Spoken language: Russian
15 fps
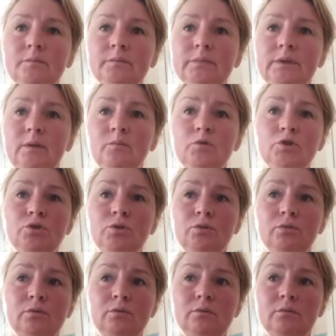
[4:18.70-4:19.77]
Потому
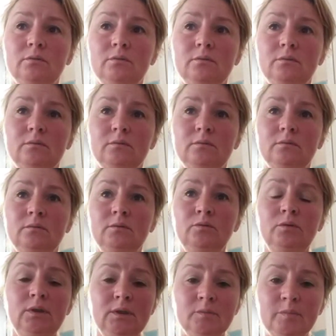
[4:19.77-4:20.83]
что, ну,
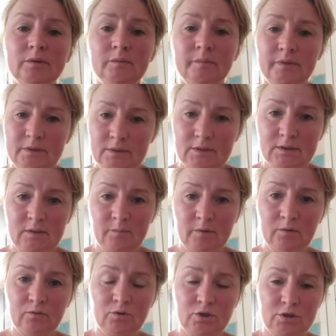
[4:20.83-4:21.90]
не было бы этих
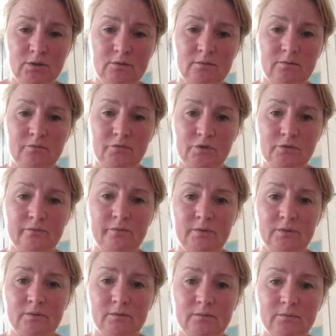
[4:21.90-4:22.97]
собак уже в живых.
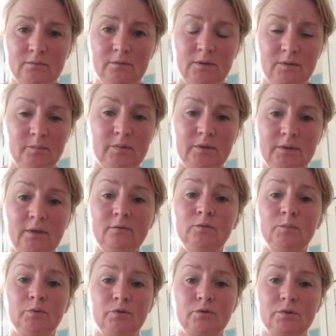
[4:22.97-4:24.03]
Не было. Я
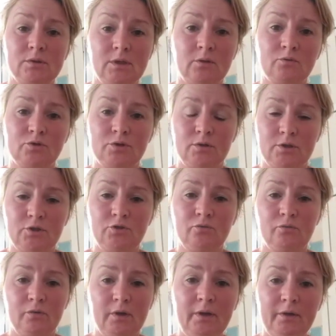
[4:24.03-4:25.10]
вот просто за уши тащу
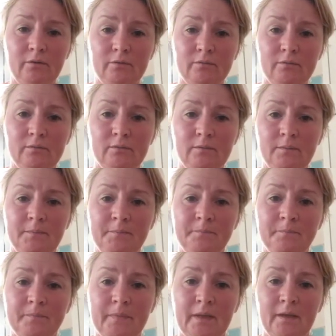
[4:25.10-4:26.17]
Варю,
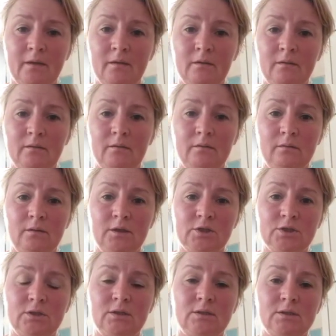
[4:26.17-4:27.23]
а,
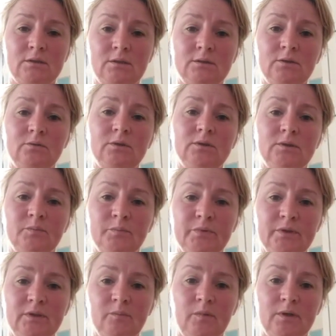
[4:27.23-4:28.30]
каждый раз, когда у нее там
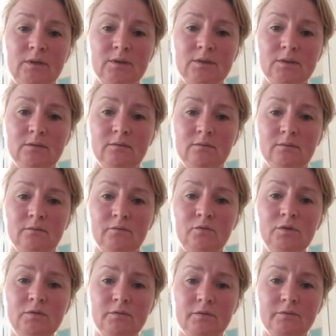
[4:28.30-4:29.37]
поднимается
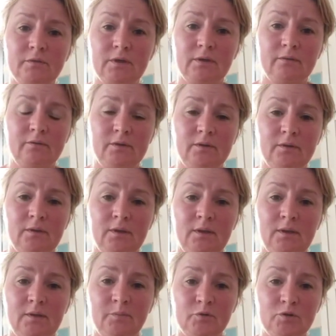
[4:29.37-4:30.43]
фосфор в крови,
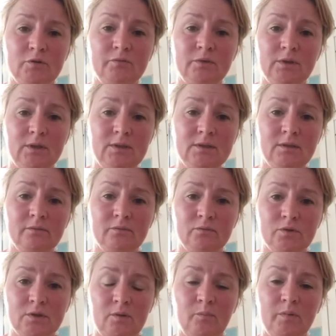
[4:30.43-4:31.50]
я просто вытаскиваю
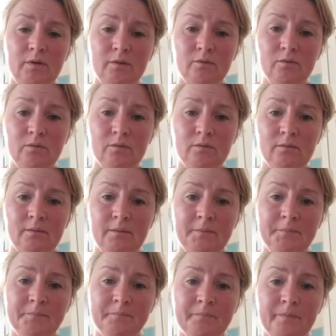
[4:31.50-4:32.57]
собаку
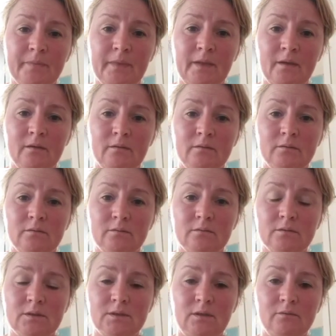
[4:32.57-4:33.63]
Э,
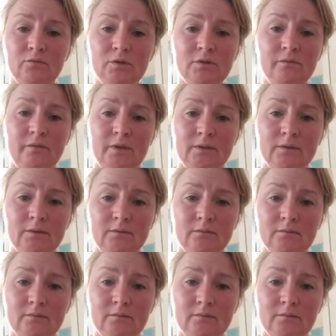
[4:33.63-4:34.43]
с того света.